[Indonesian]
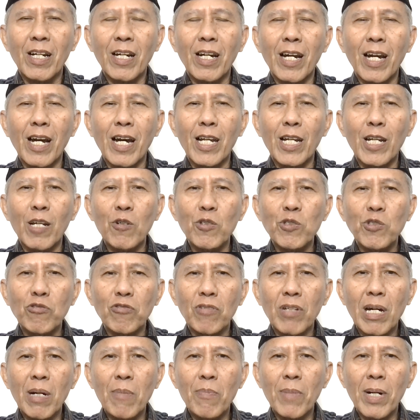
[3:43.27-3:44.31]
Kalau
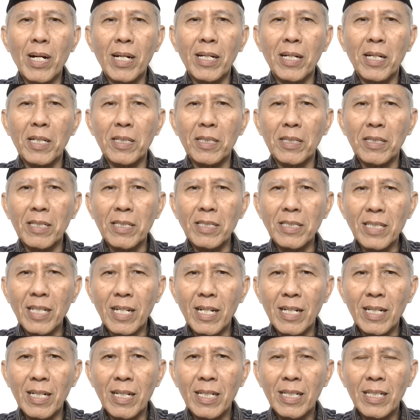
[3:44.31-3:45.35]
sudah makan
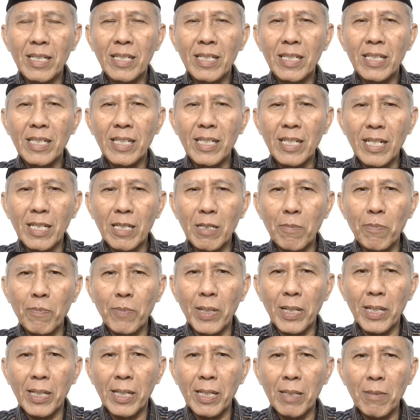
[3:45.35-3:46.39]
kenyang, dia
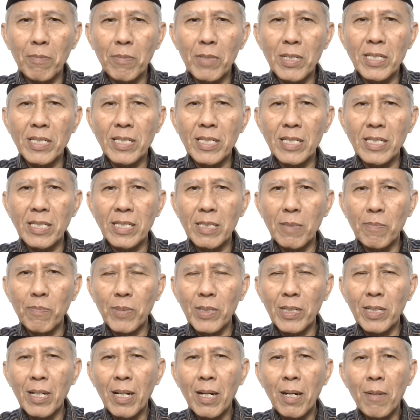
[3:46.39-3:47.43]
kepengen
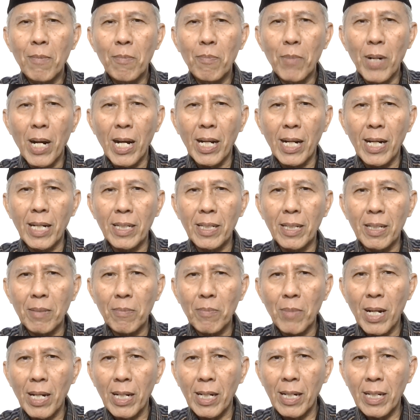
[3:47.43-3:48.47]
mencicipi
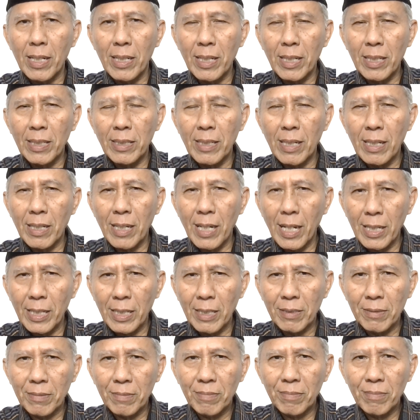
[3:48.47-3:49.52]
makanan-makanan yang
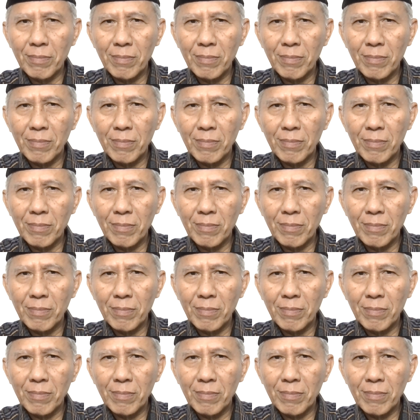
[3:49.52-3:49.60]
lain.